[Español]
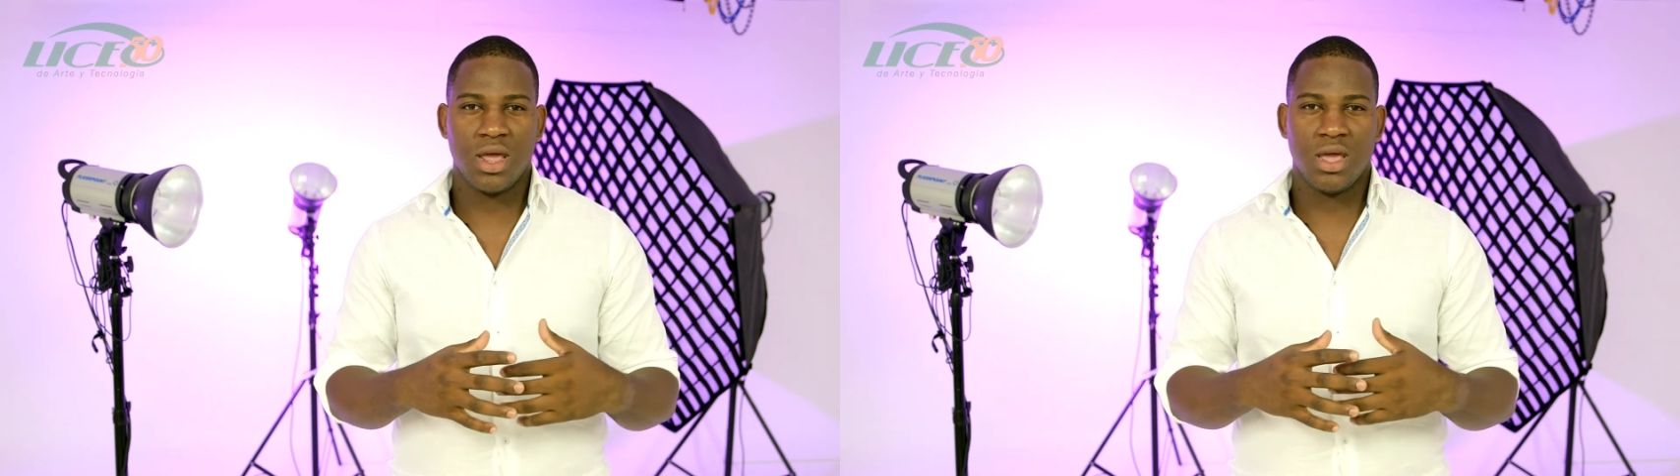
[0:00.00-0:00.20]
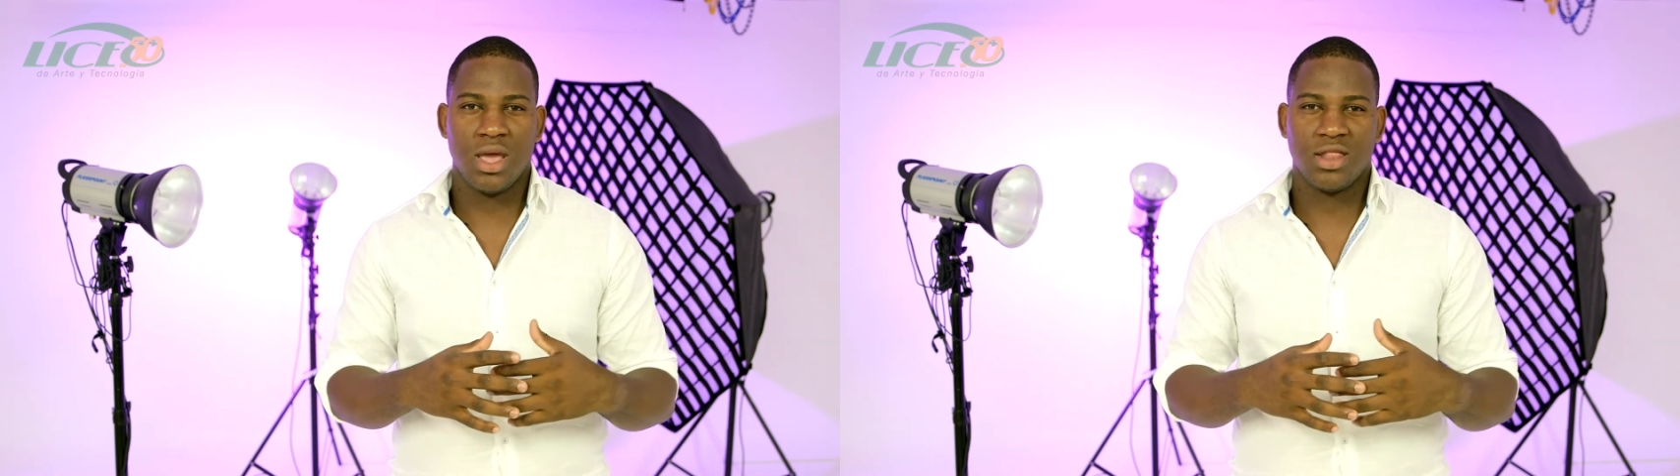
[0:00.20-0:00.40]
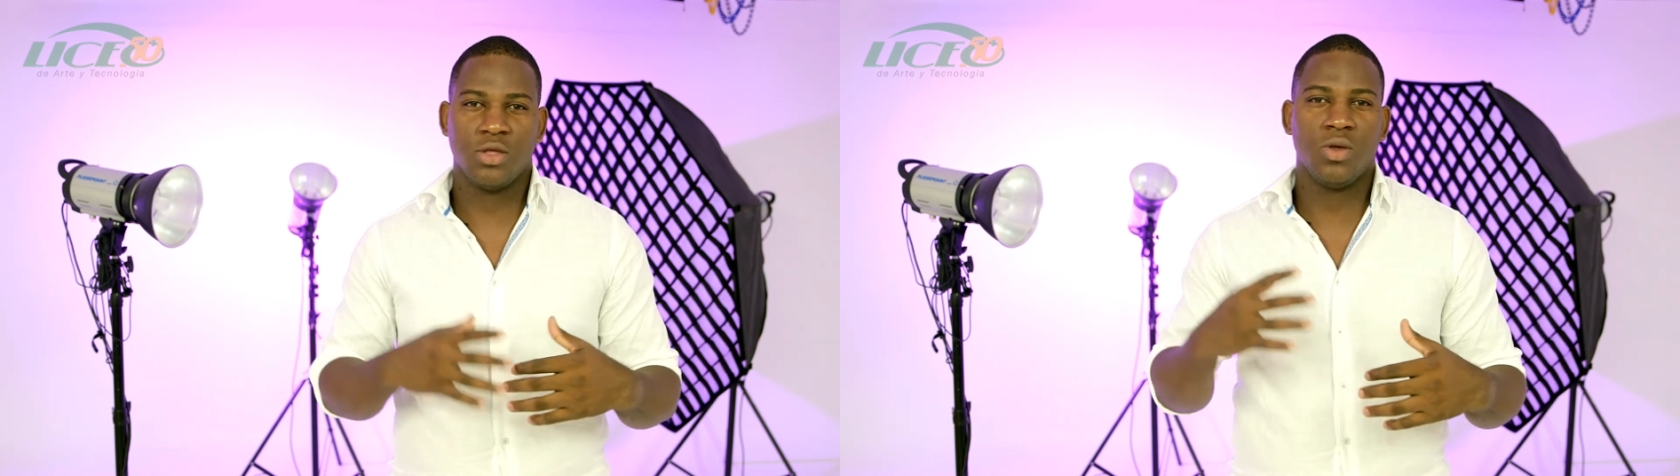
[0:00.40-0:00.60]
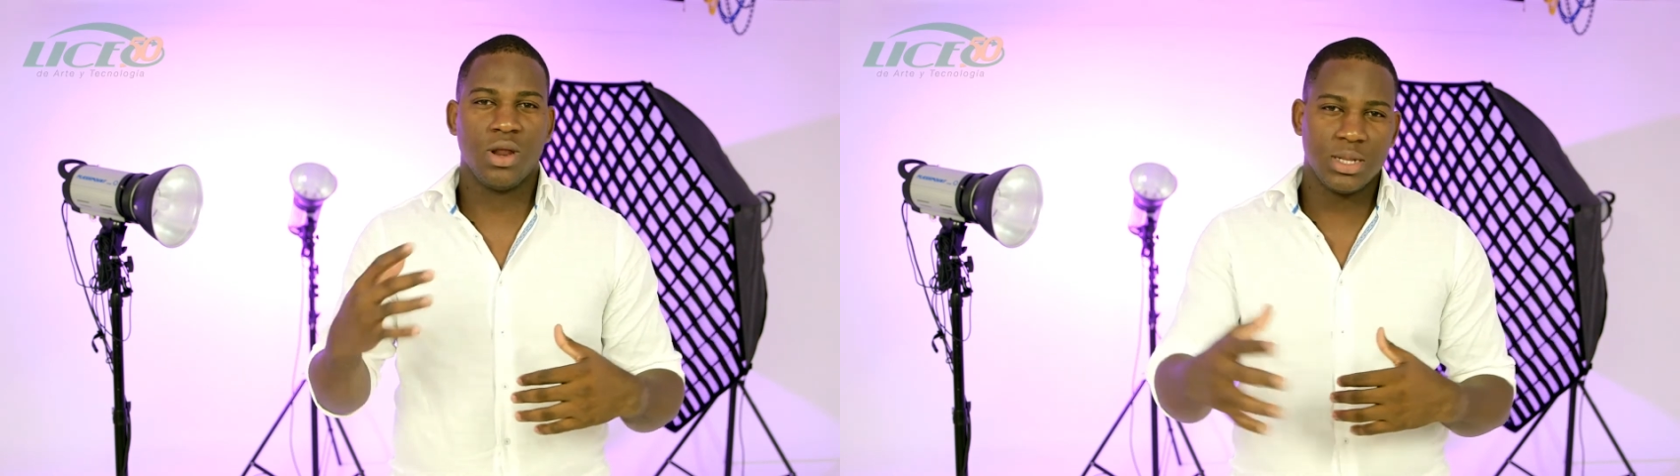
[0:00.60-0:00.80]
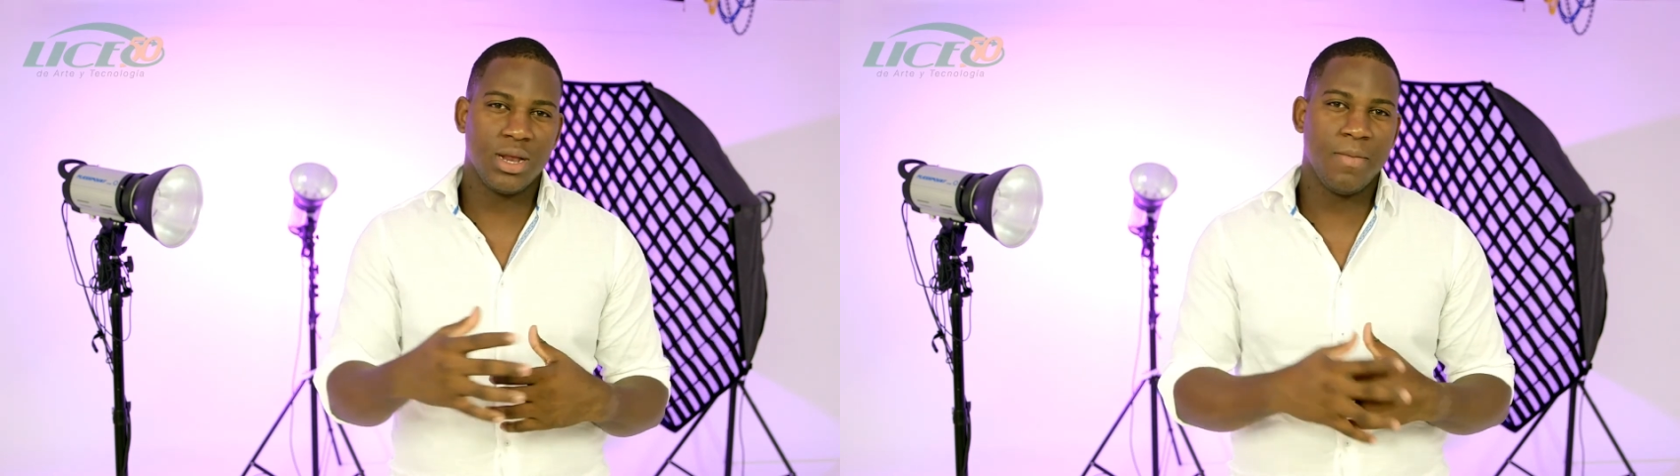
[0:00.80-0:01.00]
y haciendo
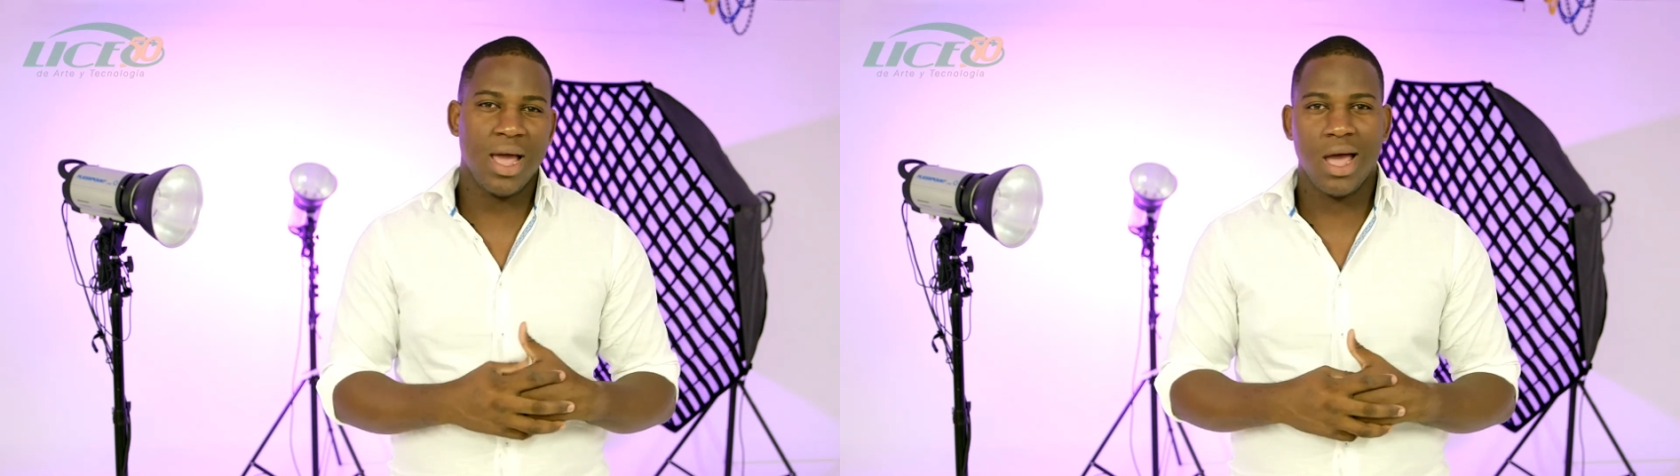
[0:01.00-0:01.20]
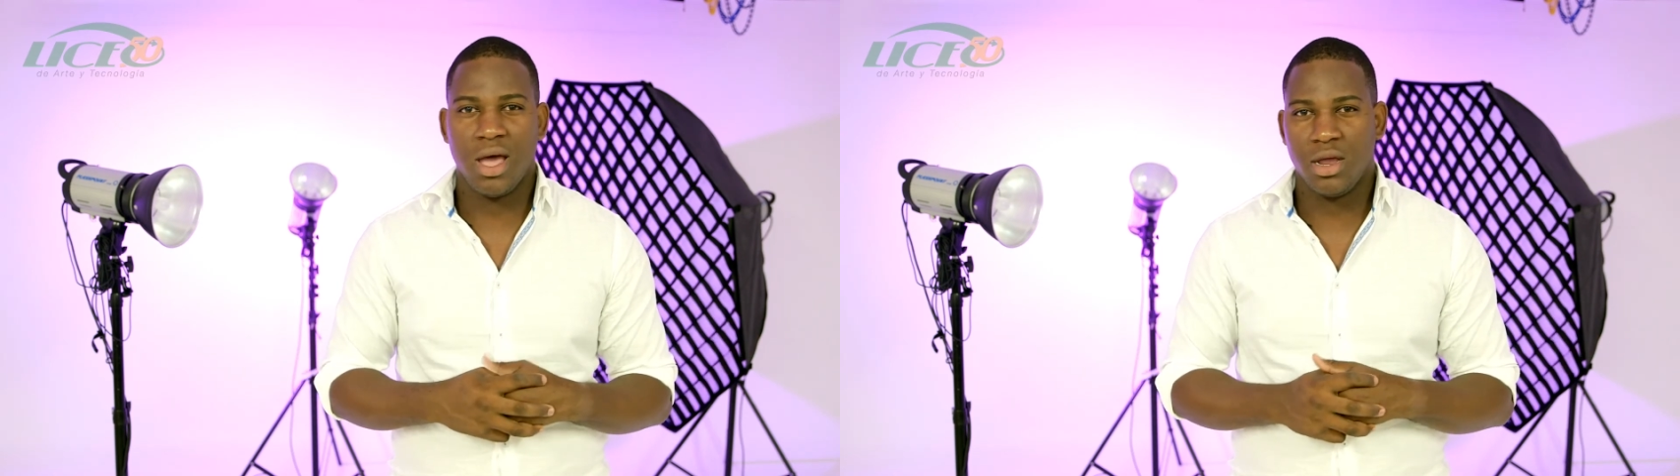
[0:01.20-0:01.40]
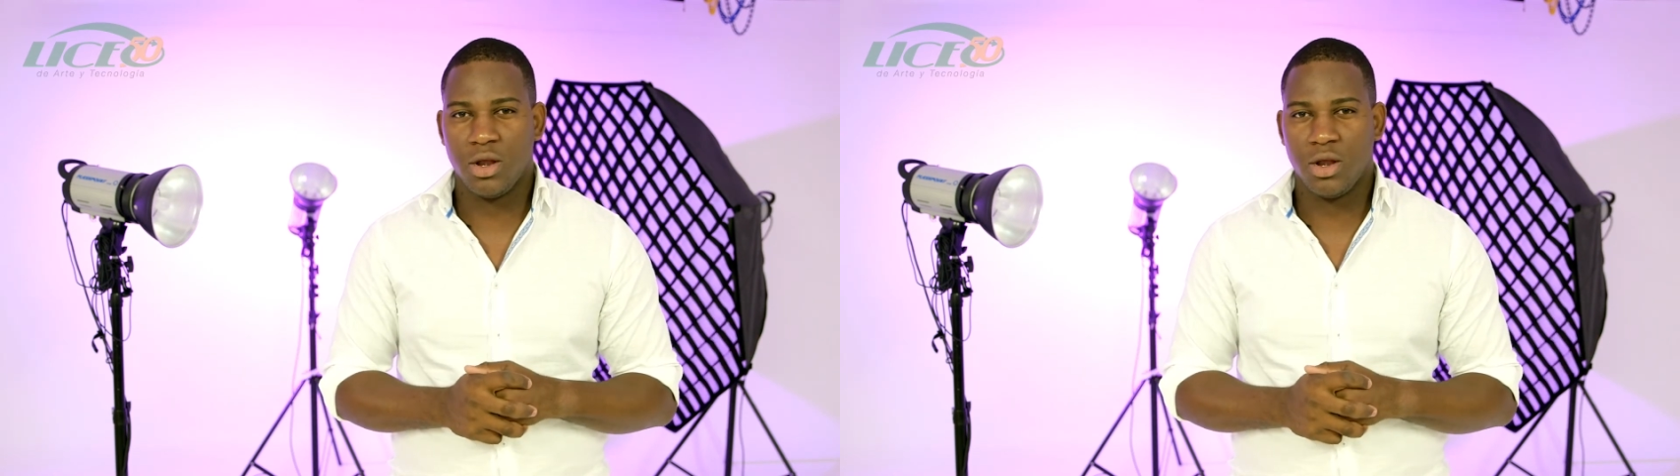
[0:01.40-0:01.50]
crecer más a